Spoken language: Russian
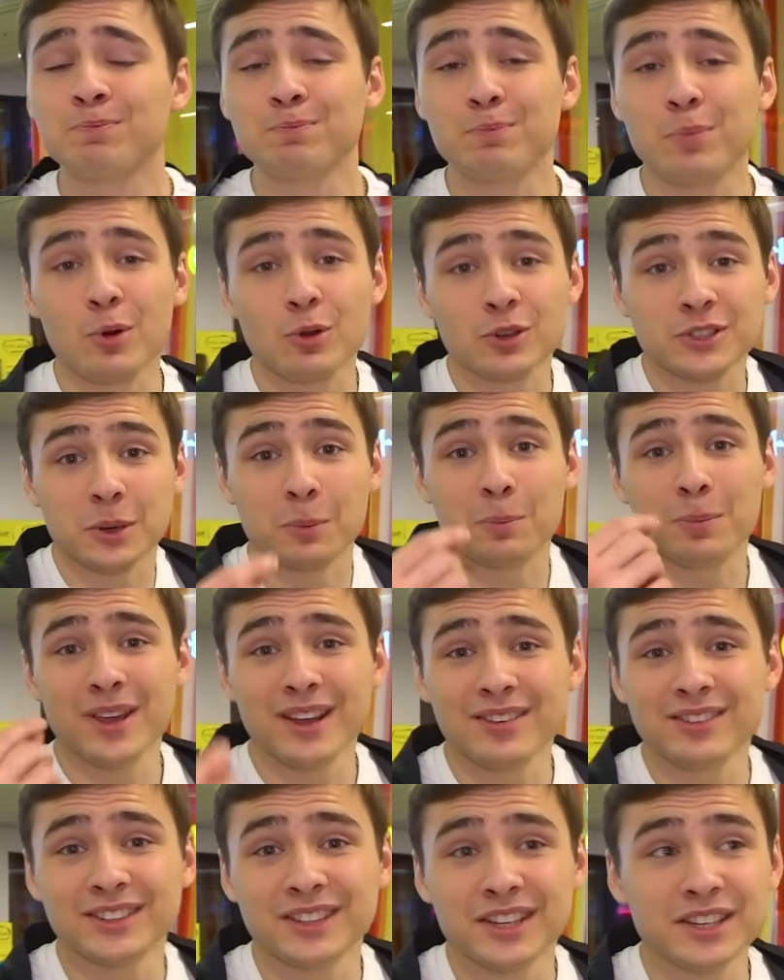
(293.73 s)
Просто
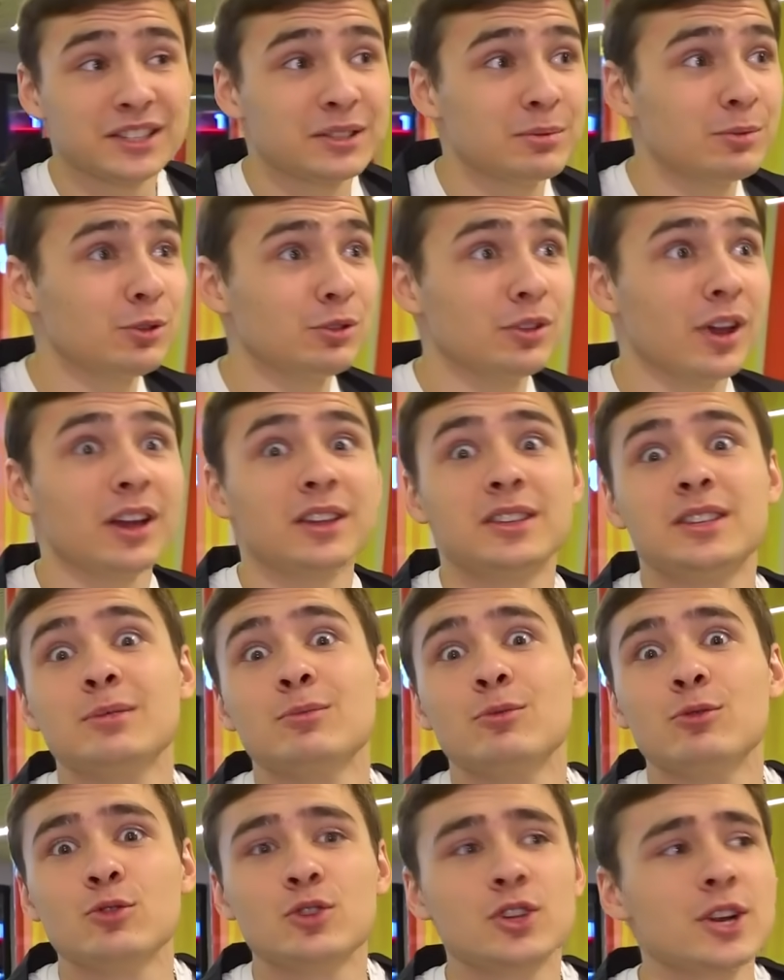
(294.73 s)
первые 30 минут, а
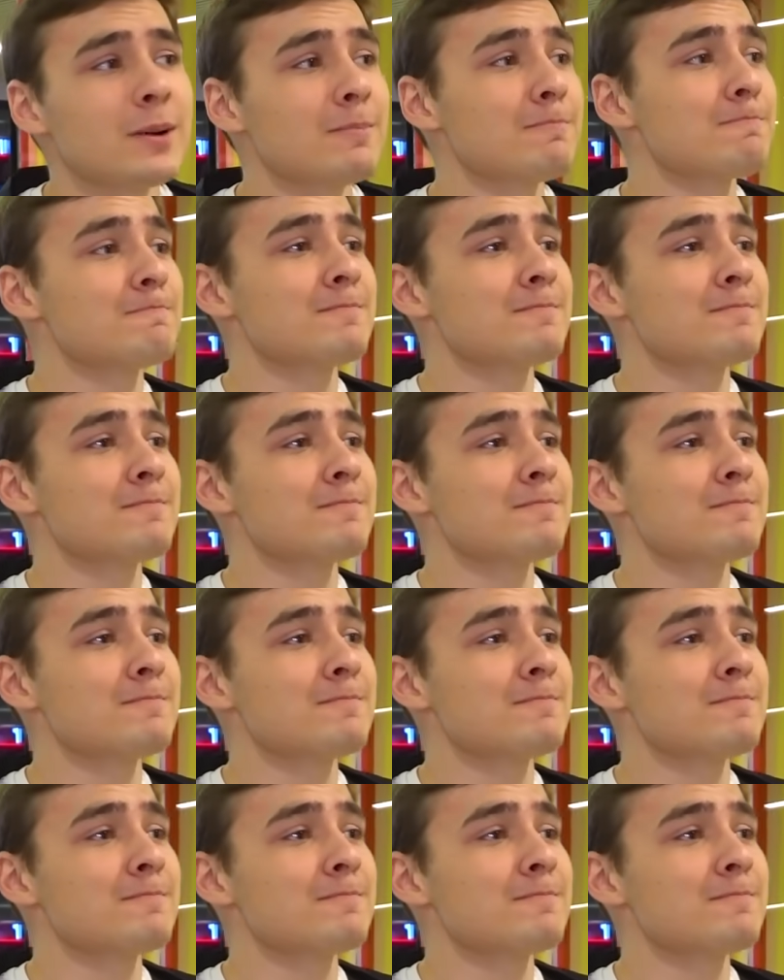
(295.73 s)
Дима уже